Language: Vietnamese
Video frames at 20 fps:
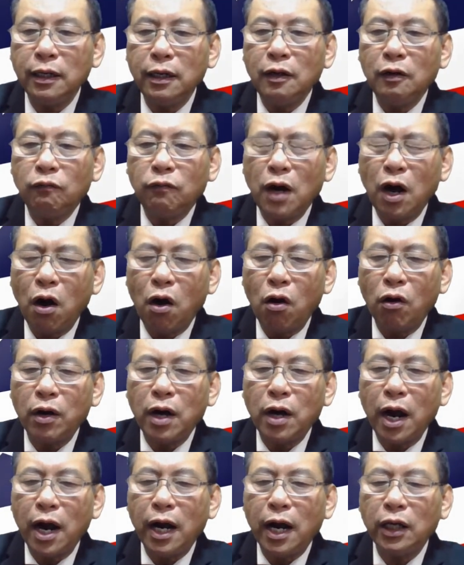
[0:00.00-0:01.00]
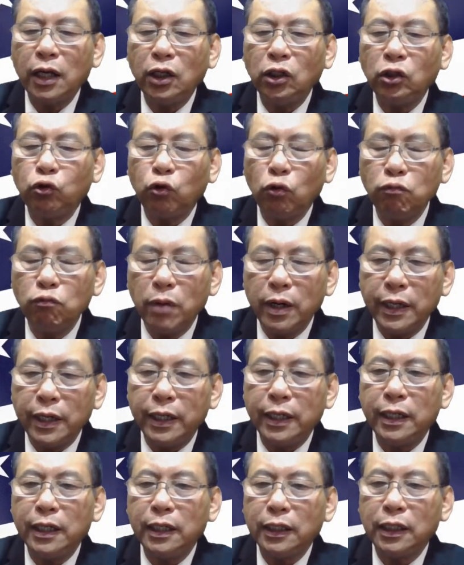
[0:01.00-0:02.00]
và họ đã chuẩn bị
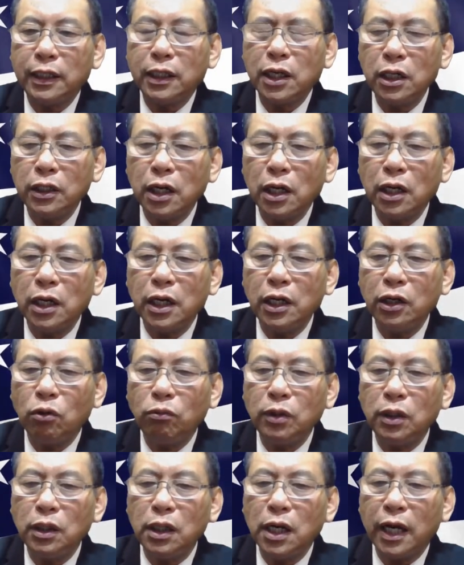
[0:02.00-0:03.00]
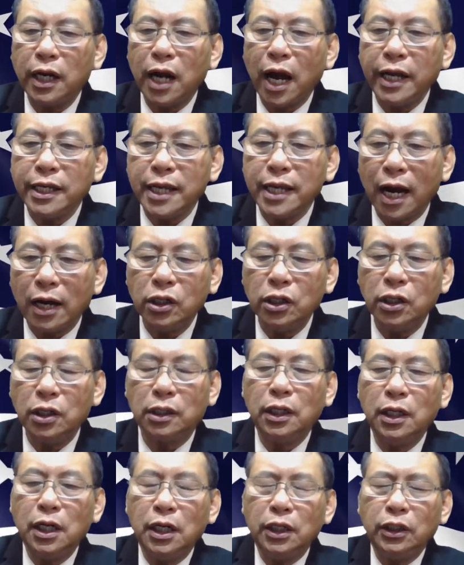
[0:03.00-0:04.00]
cơ giới cũng như là đã nhận được
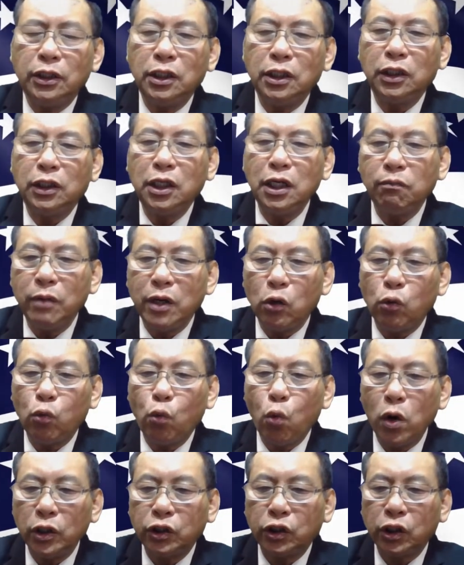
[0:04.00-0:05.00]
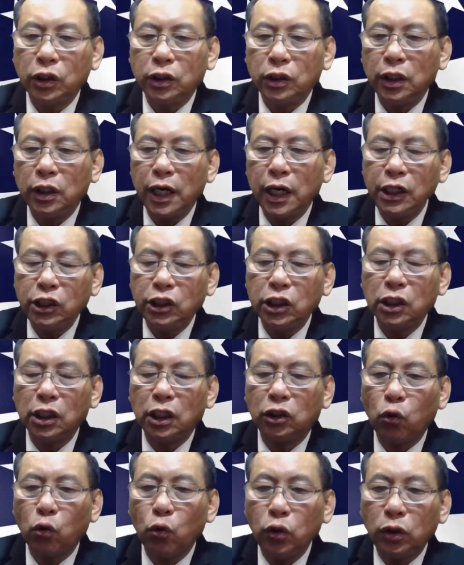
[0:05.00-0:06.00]
những cái thiết bị quân sự hết sức là
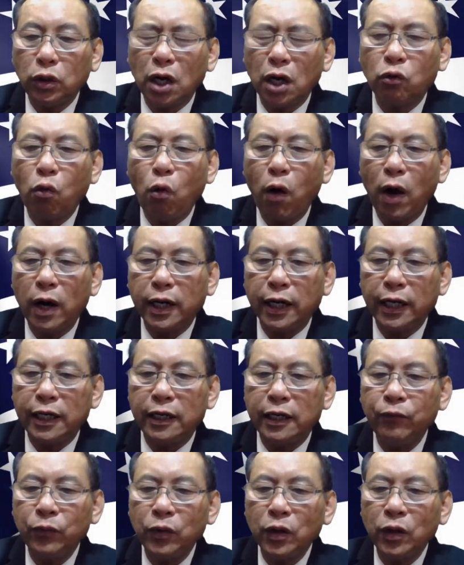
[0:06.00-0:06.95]
tối tân của Hoa Kỳ.